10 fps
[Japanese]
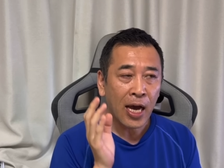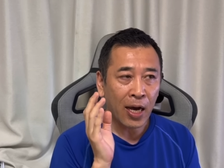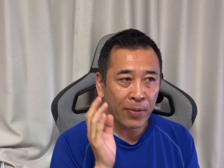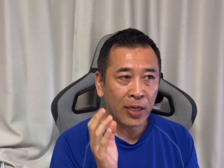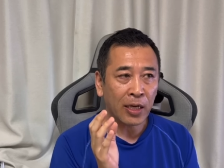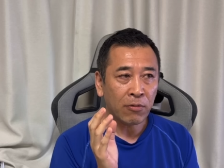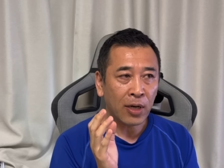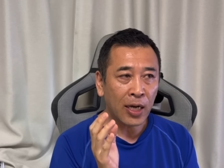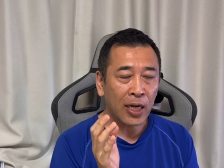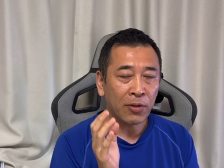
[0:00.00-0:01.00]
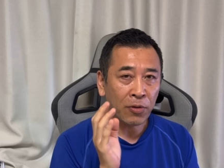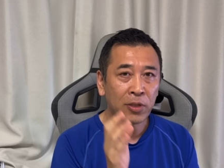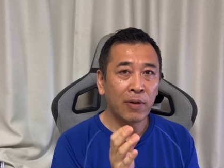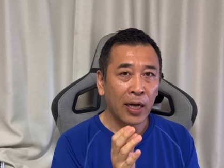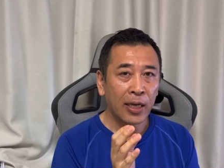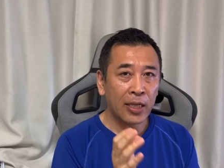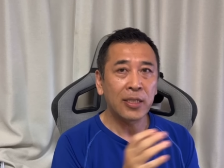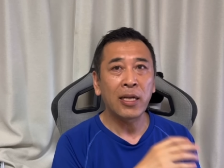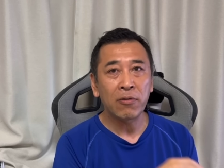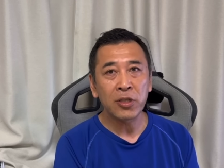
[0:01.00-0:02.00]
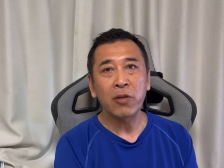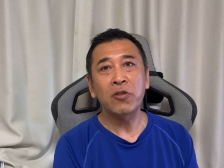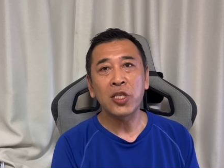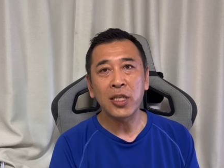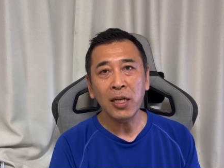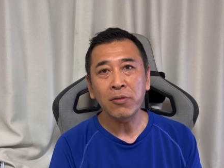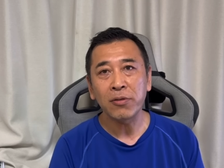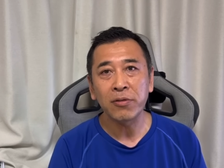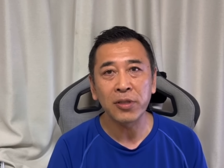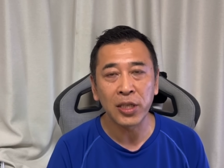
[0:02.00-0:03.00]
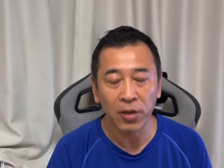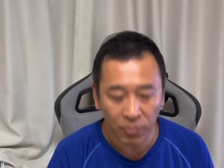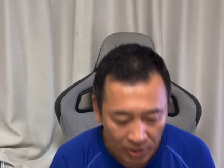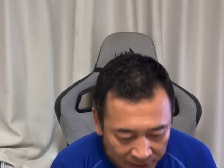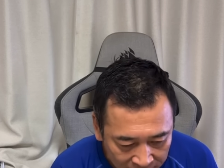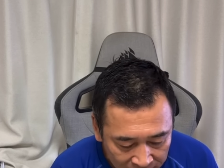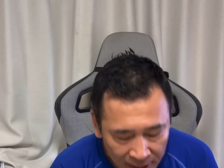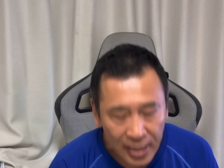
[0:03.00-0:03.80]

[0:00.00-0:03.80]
アメリカとかドイツは決断をしてほしいなというふうに思います。